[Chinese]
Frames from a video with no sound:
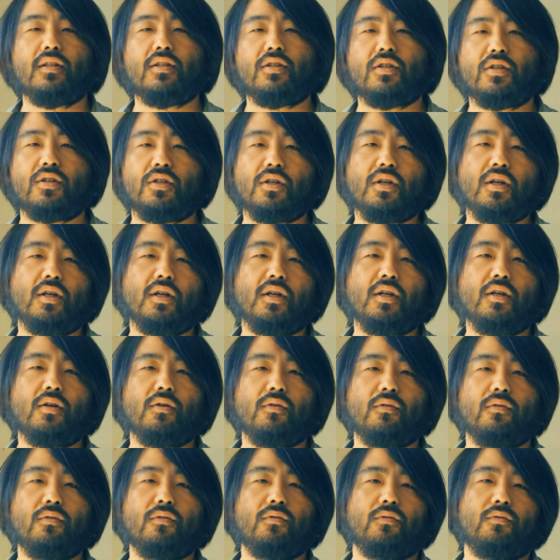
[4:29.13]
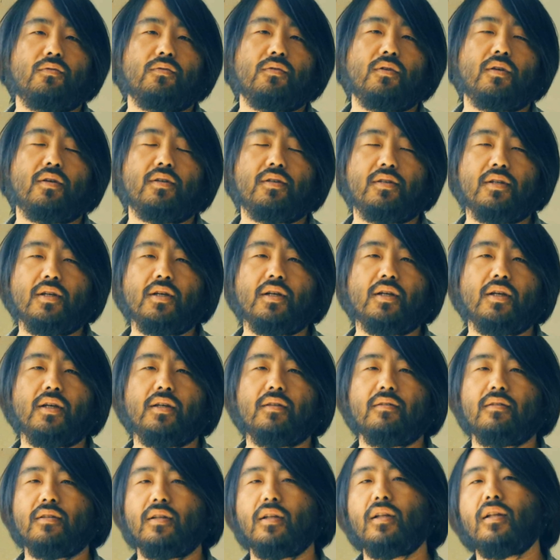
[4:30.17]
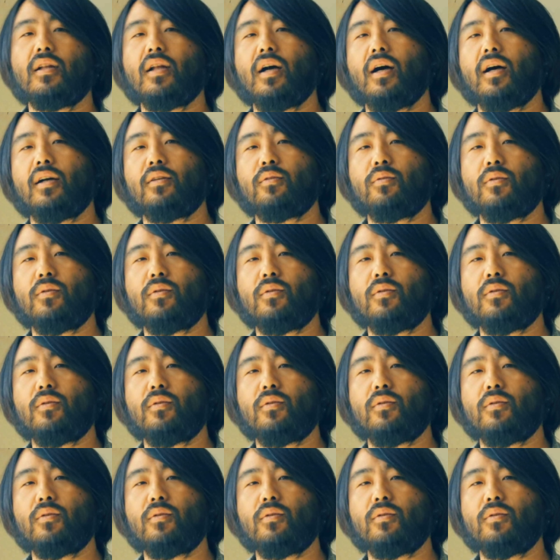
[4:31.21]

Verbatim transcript: 十个人有四个人啊，